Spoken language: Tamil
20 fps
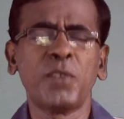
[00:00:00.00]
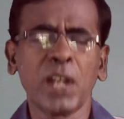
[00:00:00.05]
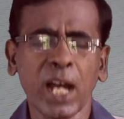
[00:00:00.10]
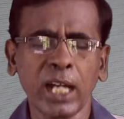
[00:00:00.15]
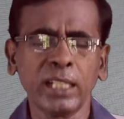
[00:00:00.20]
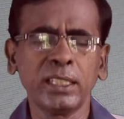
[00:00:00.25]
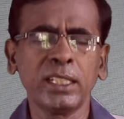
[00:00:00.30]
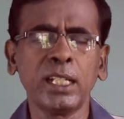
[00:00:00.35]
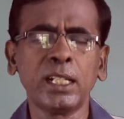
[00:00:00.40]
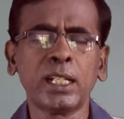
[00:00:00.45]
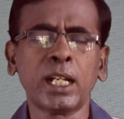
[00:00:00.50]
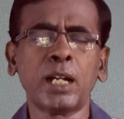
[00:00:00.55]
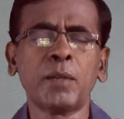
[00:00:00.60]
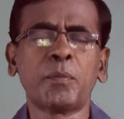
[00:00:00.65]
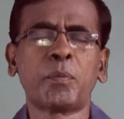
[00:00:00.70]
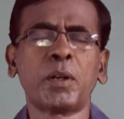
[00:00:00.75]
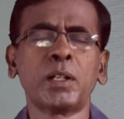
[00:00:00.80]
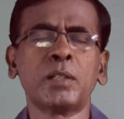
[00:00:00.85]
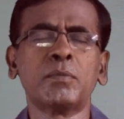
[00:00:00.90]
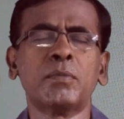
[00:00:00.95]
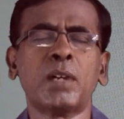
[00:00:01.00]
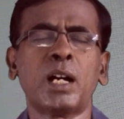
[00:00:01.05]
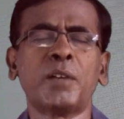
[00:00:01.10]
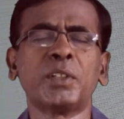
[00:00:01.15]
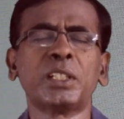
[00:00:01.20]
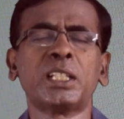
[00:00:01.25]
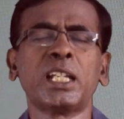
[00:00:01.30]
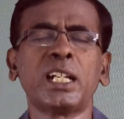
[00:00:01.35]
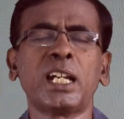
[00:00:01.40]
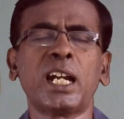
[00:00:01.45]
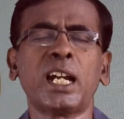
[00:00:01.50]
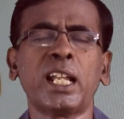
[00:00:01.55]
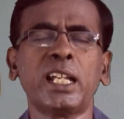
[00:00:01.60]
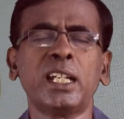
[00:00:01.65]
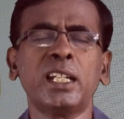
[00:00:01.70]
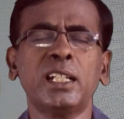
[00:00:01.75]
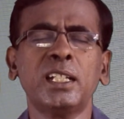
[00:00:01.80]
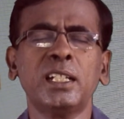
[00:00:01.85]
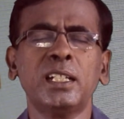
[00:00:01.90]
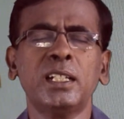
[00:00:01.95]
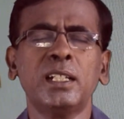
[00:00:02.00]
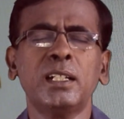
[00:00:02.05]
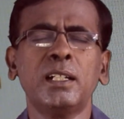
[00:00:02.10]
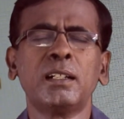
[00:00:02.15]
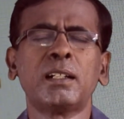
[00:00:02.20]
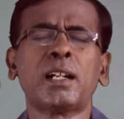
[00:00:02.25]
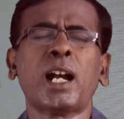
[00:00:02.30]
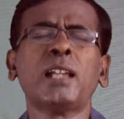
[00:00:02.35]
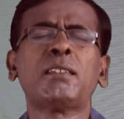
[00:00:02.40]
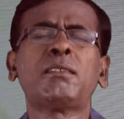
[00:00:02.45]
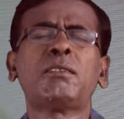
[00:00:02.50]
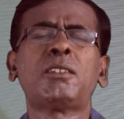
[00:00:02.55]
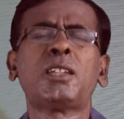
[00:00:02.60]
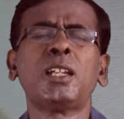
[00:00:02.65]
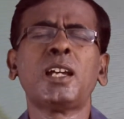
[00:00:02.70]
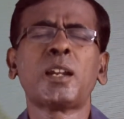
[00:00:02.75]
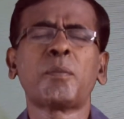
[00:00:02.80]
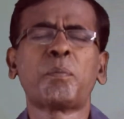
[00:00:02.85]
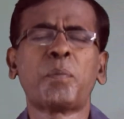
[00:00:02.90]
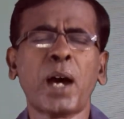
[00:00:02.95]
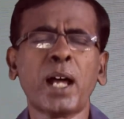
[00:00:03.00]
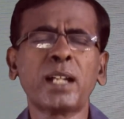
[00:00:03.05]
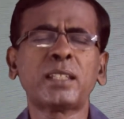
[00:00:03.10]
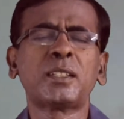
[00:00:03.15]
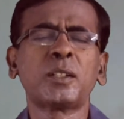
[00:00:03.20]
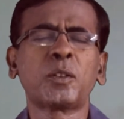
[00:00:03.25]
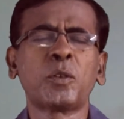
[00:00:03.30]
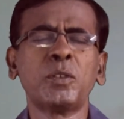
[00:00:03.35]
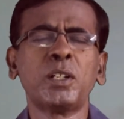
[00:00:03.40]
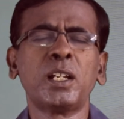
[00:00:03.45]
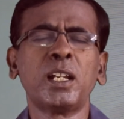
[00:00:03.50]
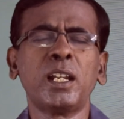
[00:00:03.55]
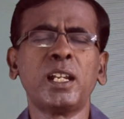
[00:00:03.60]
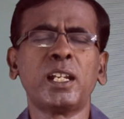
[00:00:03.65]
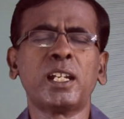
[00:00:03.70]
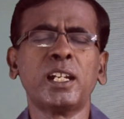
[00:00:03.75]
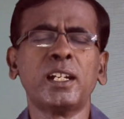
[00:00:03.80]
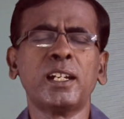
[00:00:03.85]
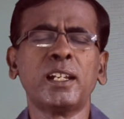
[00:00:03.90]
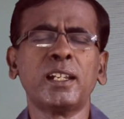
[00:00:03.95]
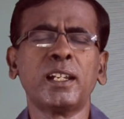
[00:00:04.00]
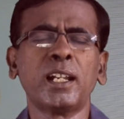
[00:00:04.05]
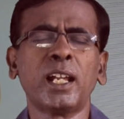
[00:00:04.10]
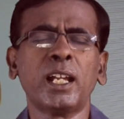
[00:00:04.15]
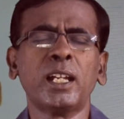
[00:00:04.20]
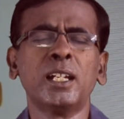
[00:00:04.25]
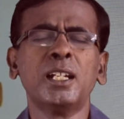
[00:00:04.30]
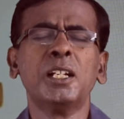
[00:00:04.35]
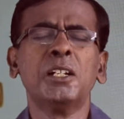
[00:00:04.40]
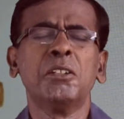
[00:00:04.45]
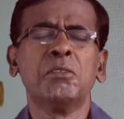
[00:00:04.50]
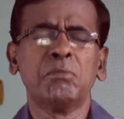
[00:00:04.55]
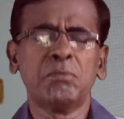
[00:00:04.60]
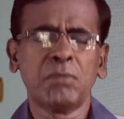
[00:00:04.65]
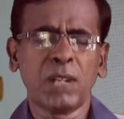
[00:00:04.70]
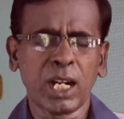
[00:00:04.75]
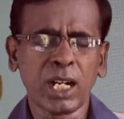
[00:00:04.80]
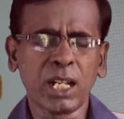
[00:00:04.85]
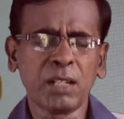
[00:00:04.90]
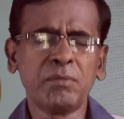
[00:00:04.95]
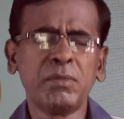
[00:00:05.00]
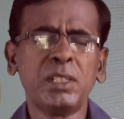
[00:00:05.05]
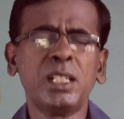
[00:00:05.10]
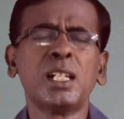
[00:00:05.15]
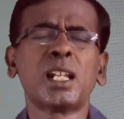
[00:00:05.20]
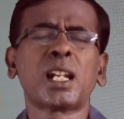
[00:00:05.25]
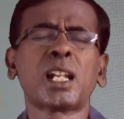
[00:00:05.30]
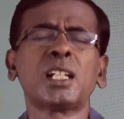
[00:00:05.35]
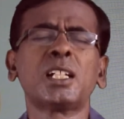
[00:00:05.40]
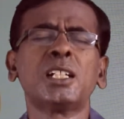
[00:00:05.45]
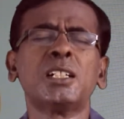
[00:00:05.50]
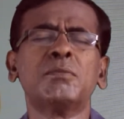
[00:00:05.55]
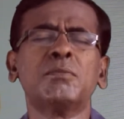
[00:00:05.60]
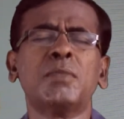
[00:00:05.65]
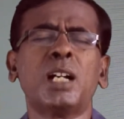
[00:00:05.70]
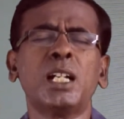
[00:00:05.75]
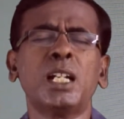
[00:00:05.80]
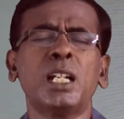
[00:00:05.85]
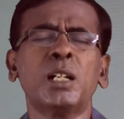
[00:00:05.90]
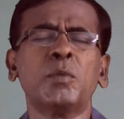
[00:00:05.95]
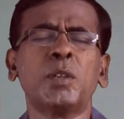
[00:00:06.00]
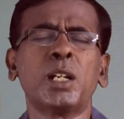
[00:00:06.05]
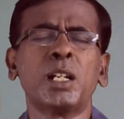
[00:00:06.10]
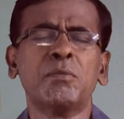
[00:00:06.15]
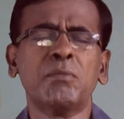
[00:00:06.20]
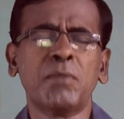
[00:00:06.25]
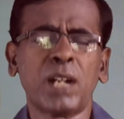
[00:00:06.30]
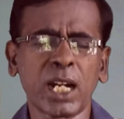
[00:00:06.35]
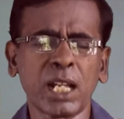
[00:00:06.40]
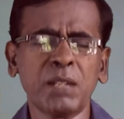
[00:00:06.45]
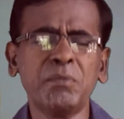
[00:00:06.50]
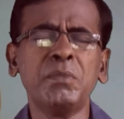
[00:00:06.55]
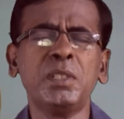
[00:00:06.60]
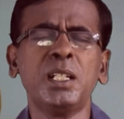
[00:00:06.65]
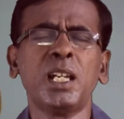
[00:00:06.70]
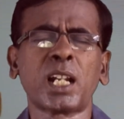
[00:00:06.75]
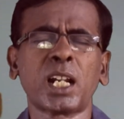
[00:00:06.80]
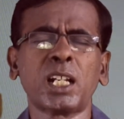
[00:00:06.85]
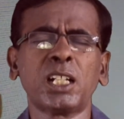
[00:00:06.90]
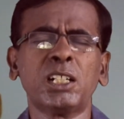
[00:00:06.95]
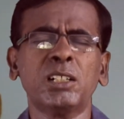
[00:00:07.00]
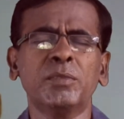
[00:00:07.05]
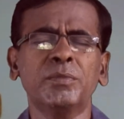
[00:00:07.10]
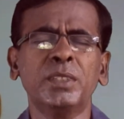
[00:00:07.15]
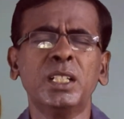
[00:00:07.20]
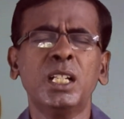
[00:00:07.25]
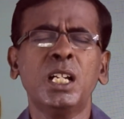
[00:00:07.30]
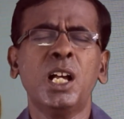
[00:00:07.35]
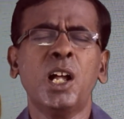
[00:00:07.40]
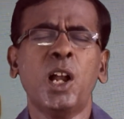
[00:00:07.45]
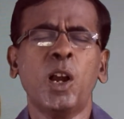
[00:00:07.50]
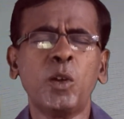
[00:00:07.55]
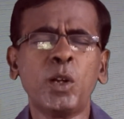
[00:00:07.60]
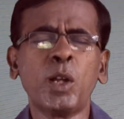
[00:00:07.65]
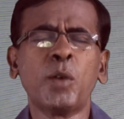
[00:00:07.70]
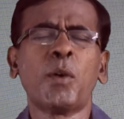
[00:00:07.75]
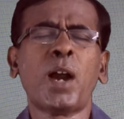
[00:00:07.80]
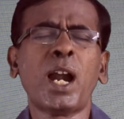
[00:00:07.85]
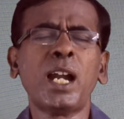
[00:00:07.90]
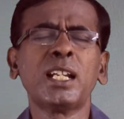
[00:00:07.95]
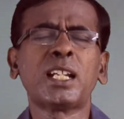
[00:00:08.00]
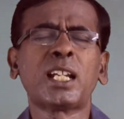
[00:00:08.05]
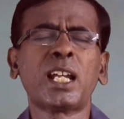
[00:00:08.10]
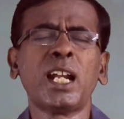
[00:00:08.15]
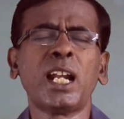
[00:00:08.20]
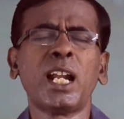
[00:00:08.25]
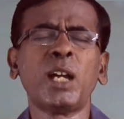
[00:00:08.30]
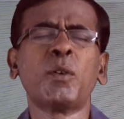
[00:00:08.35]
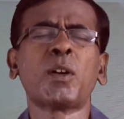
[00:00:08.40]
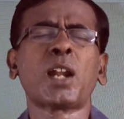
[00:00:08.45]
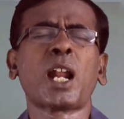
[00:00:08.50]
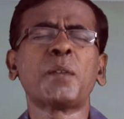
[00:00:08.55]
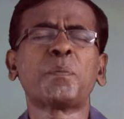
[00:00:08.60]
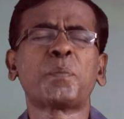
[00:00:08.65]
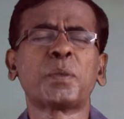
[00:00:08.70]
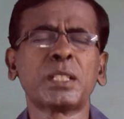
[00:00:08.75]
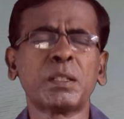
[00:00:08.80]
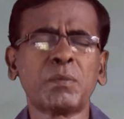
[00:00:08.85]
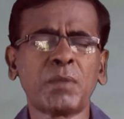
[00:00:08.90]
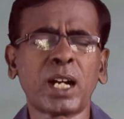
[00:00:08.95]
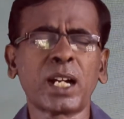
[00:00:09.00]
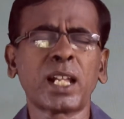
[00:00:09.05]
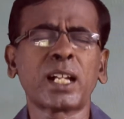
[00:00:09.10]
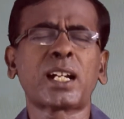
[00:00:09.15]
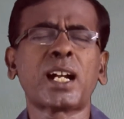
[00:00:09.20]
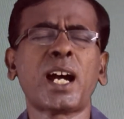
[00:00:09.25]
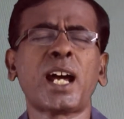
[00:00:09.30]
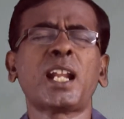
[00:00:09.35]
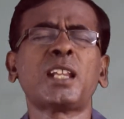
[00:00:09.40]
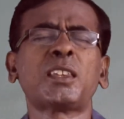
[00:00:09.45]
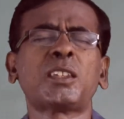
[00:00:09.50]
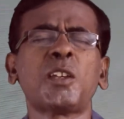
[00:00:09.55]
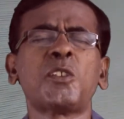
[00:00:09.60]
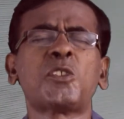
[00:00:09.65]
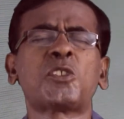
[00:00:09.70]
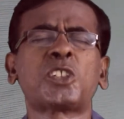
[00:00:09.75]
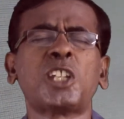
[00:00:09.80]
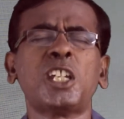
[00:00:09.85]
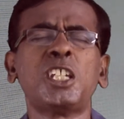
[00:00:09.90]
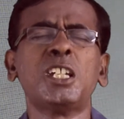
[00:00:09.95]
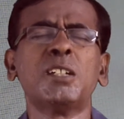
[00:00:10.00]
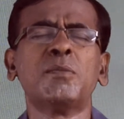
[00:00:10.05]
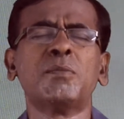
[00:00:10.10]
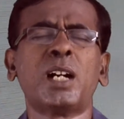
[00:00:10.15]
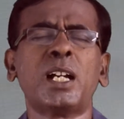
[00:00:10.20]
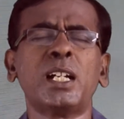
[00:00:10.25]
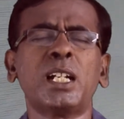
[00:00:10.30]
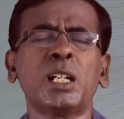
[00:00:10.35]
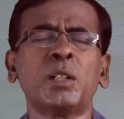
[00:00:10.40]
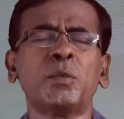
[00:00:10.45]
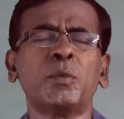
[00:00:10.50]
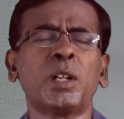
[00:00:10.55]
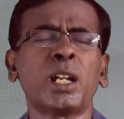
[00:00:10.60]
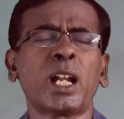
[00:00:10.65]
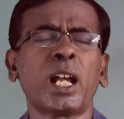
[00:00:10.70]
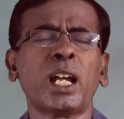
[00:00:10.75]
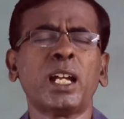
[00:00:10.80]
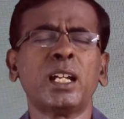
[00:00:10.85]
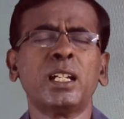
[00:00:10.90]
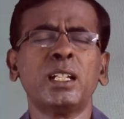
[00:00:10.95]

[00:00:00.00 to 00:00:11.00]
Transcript: வியாதியினால் படும் அவதைகளை கத்தர் பார்த்து கொண்டிருக்கின்றீரே மனம் இறங்கும் ஆண்டவரே மனம் இறங்கும் உங்களுடைய வாழ்க்கையிலே ஒரு அற்புதமான காரியத்தை செய்யும் ஆண்டவரே